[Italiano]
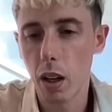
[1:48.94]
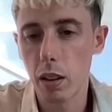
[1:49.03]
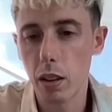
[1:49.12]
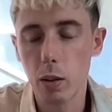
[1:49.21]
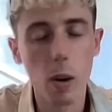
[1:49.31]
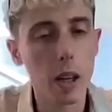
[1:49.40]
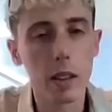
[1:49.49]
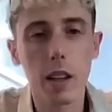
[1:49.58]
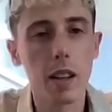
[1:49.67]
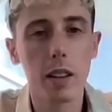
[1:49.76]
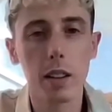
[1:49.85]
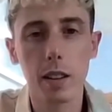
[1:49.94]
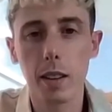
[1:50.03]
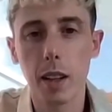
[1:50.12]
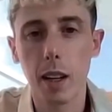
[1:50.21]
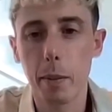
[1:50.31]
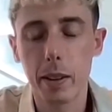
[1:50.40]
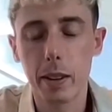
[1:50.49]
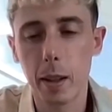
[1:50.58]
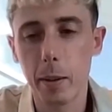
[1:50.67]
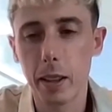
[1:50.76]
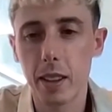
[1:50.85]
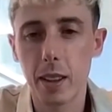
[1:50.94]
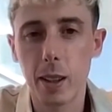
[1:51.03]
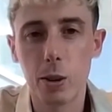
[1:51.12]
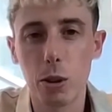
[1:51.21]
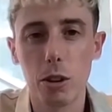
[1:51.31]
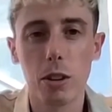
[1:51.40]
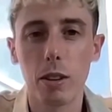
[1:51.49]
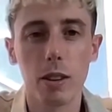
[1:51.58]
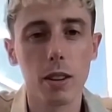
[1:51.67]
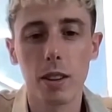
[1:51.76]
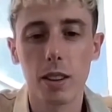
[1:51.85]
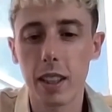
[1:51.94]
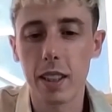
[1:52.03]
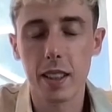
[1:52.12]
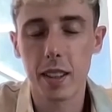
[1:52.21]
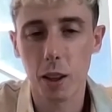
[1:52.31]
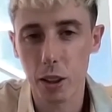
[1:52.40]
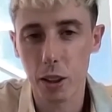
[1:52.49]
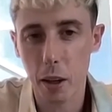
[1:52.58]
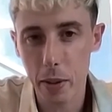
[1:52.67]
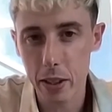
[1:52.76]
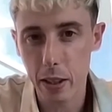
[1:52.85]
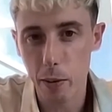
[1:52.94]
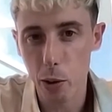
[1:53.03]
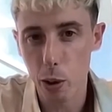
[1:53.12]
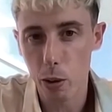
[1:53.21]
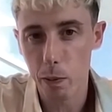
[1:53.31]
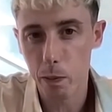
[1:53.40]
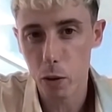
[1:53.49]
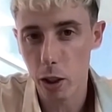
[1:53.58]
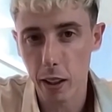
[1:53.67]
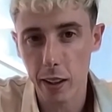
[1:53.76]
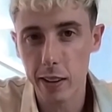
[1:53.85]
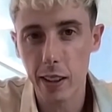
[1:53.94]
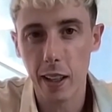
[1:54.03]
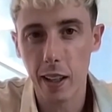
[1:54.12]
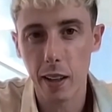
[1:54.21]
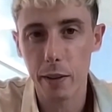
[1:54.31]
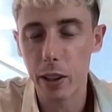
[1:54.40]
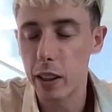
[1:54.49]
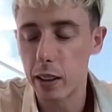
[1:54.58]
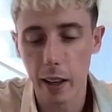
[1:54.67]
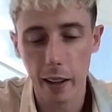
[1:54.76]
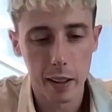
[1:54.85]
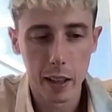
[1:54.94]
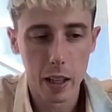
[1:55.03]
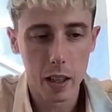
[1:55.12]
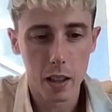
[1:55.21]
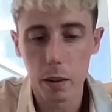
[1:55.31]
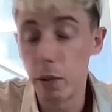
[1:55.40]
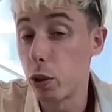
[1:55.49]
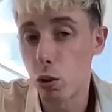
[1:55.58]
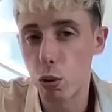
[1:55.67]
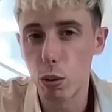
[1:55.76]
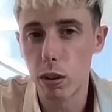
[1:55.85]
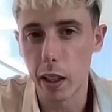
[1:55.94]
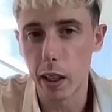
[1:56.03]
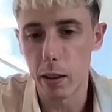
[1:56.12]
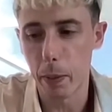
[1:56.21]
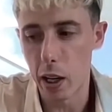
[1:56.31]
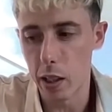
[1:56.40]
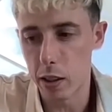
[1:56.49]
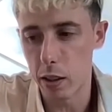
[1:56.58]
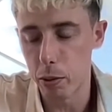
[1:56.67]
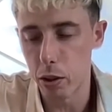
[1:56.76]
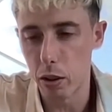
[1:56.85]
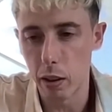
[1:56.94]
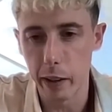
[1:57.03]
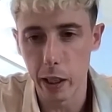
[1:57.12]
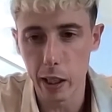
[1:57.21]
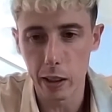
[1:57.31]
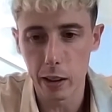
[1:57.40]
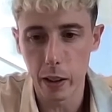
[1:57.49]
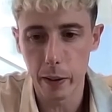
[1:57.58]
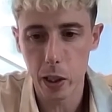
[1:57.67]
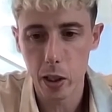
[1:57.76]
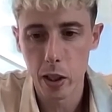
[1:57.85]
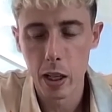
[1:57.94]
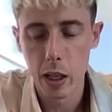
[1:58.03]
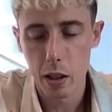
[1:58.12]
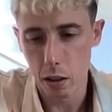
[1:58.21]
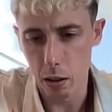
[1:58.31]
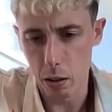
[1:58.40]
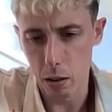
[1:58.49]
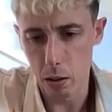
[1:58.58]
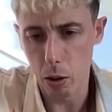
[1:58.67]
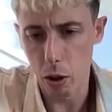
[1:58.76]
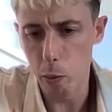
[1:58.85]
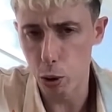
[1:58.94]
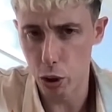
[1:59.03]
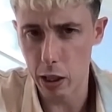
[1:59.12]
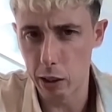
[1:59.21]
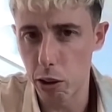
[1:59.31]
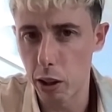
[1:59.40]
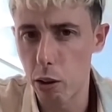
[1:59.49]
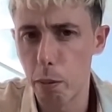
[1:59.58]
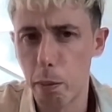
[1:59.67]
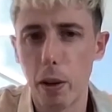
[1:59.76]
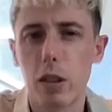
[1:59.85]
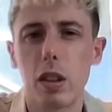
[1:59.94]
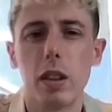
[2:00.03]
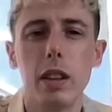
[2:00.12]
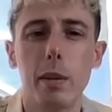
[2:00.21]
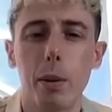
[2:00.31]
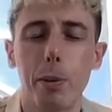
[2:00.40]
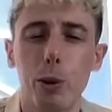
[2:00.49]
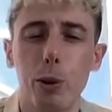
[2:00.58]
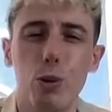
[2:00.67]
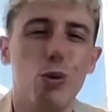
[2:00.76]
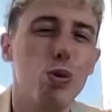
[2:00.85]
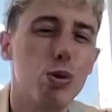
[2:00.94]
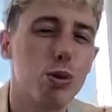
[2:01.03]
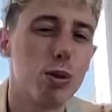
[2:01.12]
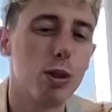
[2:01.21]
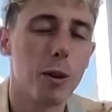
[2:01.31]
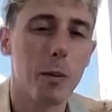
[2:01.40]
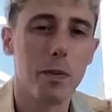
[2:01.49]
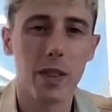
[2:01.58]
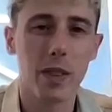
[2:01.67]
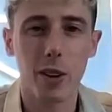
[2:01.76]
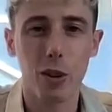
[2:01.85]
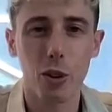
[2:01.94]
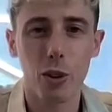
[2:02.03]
Eh, guarda, eh, hai praticamente detto la stessa cosa che pensavo io. C'è tanta vita vissuta, esperienze positive e negative. Eh, ho rimuginato anche un po' se dire proprio tutto o